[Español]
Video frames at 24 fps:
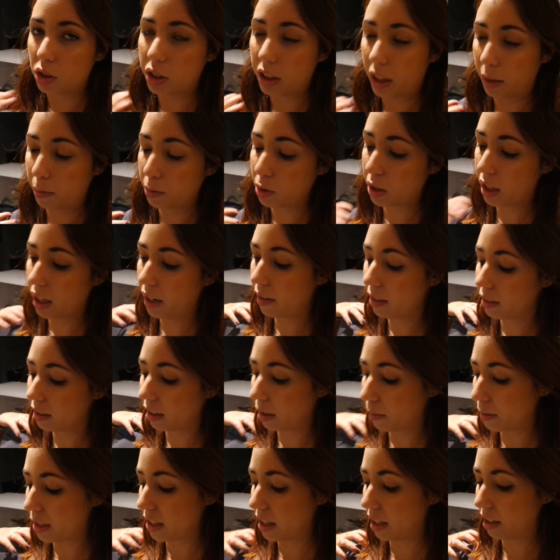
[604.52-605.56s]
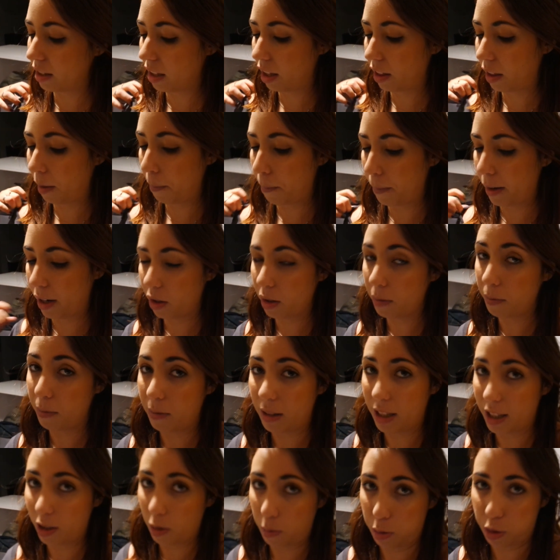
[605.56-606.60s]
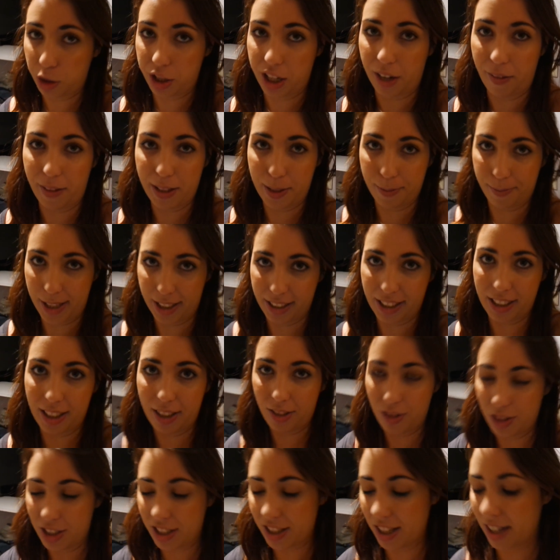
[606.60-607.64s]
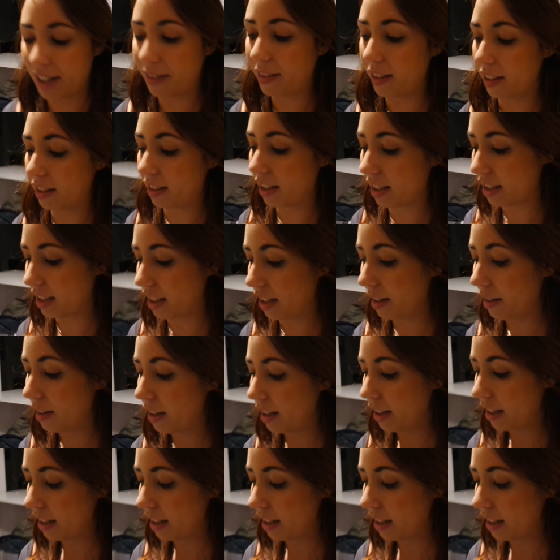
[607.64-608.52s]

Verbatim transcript: nos tenemos que levantar bastante temprano. Y, como sabéis, Martina no es de levantarse